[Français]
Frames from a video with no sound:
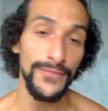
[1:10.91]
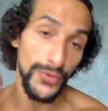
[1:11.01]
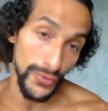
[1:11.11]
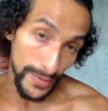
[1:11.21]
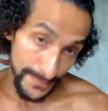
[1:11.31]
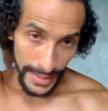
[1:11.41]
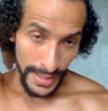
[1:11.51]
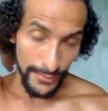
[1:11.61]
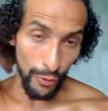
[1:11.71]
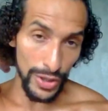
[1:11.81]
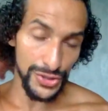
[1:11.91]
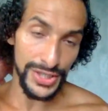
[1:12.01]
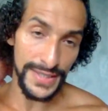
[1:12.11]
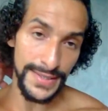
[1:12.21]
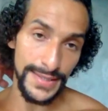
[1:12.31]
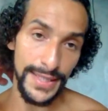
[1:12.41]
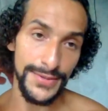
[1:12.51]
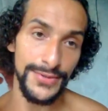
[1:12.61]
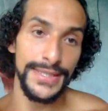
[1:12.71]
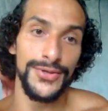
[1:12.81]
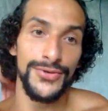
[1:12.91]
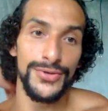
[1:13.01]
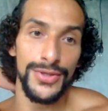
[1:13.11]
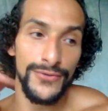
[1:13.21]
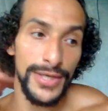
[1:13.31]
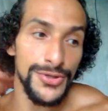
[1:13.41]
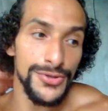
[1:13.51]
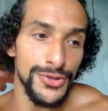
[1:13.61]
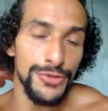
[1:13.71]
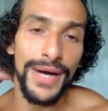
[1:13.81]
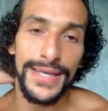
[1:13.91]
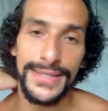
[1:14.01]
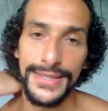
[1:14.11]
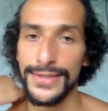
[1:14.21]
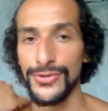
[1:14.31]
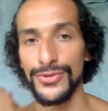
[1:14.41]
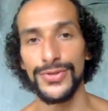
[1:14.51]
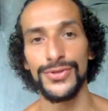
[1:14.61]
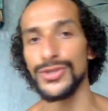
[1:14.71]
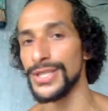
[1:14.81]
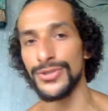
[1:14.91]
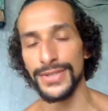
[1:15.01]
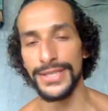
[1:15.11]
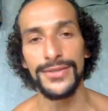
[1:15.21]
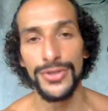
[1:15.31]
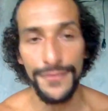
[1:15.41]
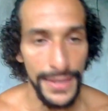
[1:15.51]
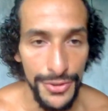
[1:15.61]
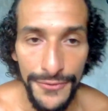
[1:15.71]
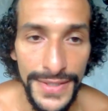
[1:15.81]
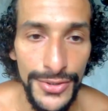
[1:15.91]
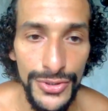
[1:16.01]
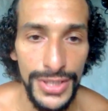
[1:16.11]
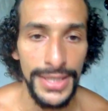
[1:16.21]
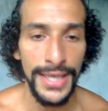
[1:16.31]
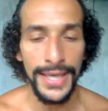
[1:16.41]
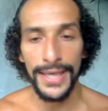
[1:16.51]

Donc, pourquoi j'insiste là-dessus, c'est que euh, voilà, je, pratique ce, que je dis, je dis ce que je fais et je fais ce que je dis.